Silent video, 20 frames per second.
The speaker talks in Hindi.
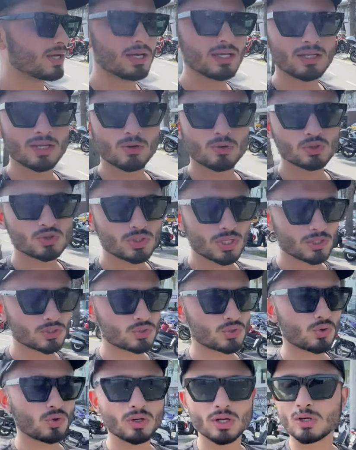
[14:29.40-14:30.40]
है ना कुछ
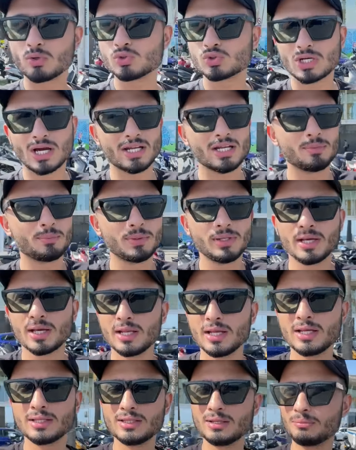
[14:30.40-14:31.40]
रेस्टोरेंट है कुछ खाने पीने के
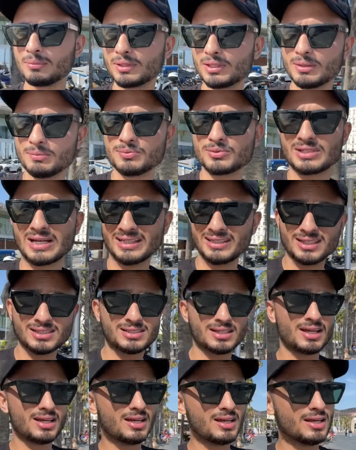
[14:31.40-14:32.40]
लिए एकदम मतलब सादा
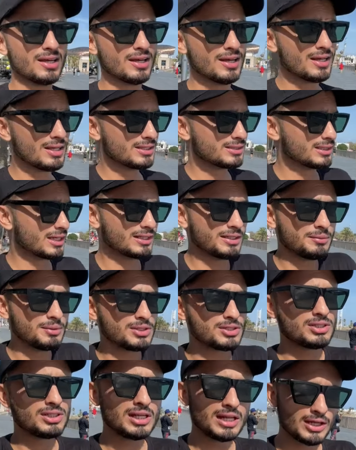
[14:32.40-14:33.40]
सा है शादी भी
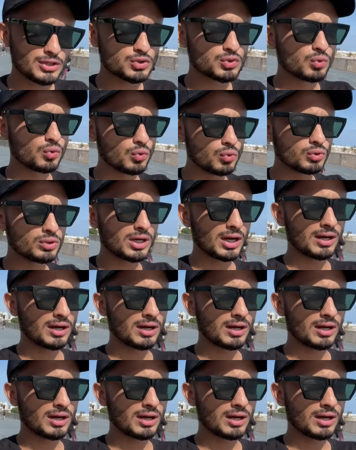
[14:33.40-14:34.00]
इसलिए लेकिन सुकून